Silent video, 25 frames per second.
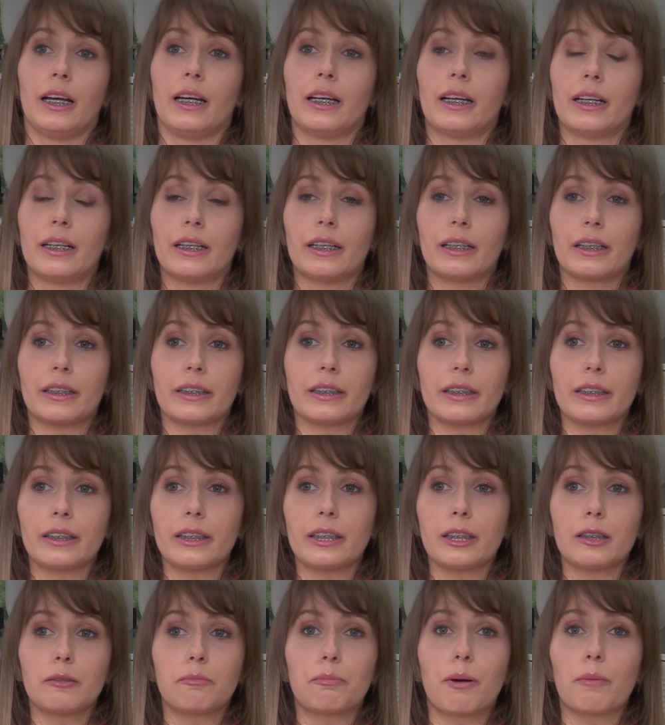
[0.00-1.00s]
e,
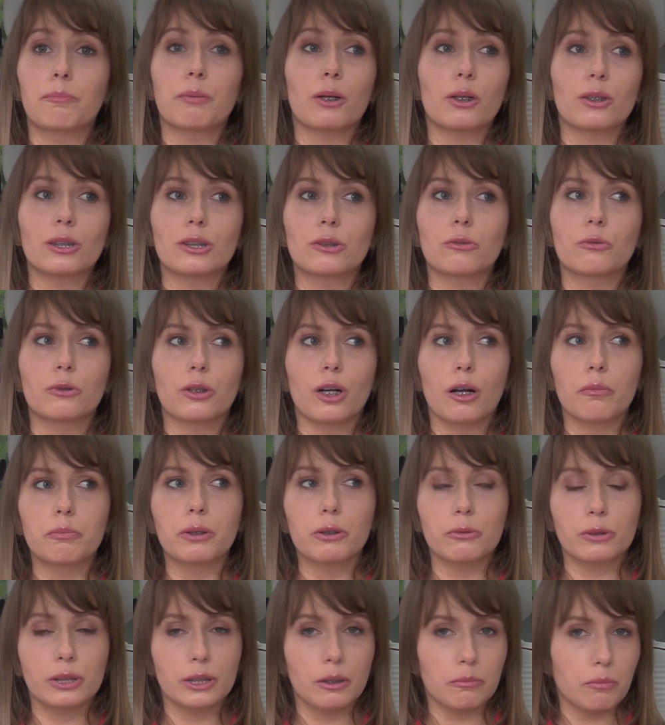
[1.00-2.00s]
i, i, po prostu
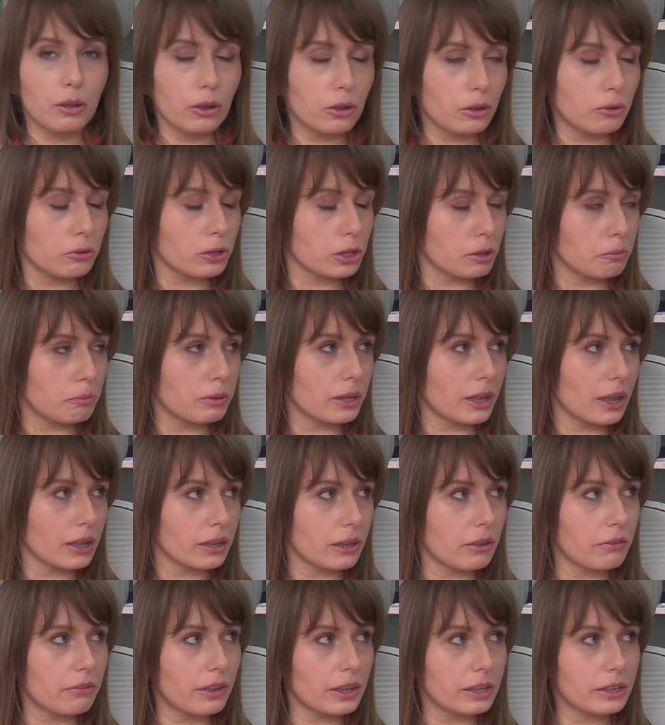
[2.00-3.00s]
robią co mogą, żeby
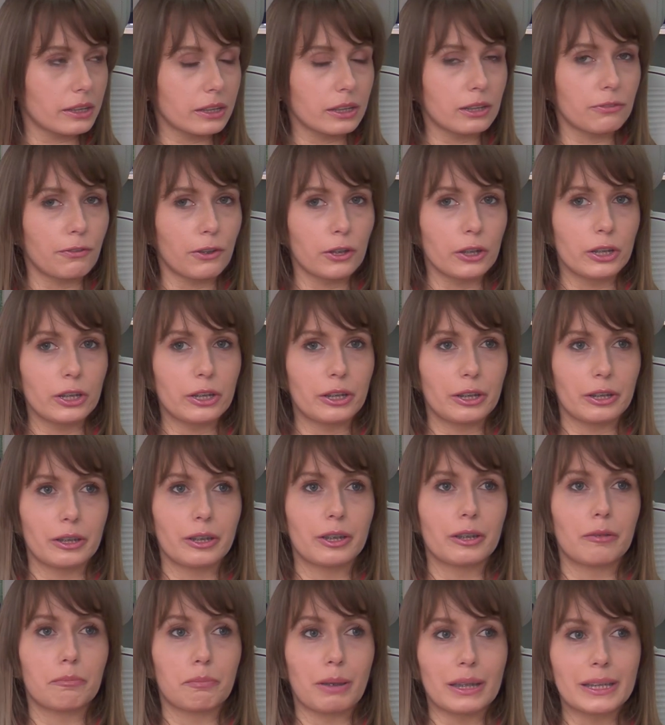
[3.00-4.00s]
ratować swoich e,